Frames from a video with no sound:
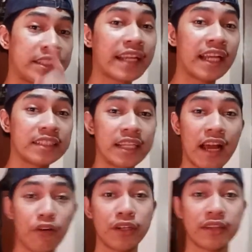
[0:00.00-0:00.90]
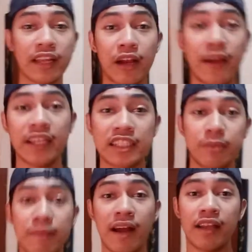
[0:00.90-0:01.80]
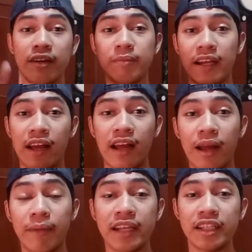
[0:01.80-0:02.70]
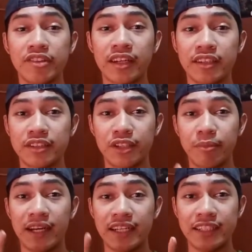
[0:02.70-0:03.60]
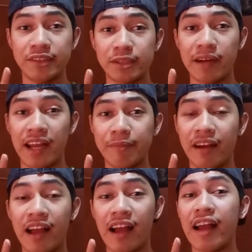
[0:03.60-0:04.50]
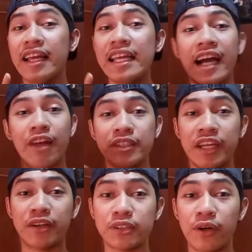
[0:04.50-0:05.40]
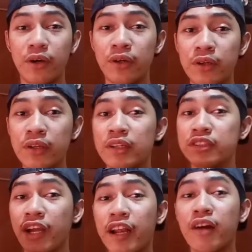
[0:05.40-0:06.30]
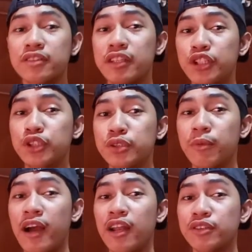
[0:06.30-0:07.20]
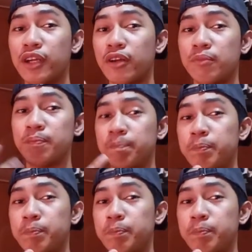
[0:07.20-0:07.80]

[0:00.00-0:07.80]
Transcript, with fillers: check natin sila kung anong ginagawa nila sa baba, no? Para makita nila rin kung sino yung mga nandito sa bahay, mga kalakotsero. So, check it out. Stay tuned mga kalakotsero.